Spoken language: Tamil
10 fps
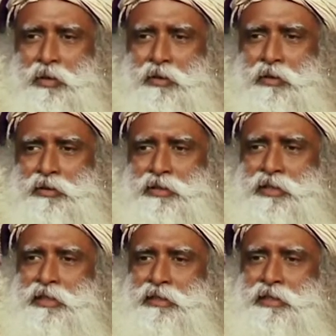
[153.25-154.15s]
ஏன்னா
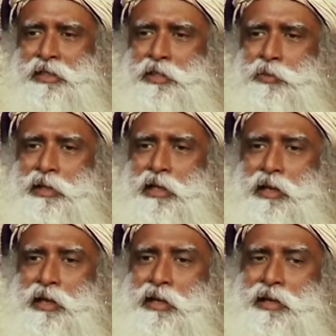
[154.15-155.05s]
இந்த விஷயங்கள்
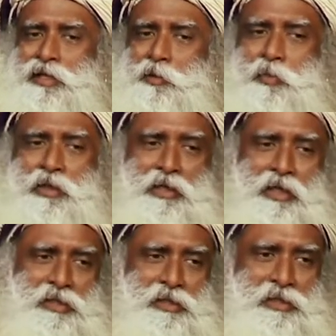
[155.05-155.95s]
எதிர்பார்ப்புகளை
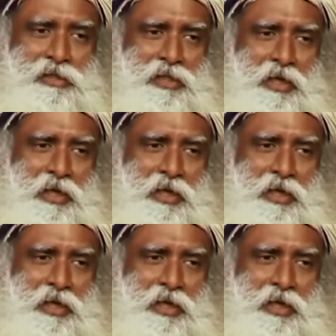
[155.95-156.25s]
உருவாக்கும்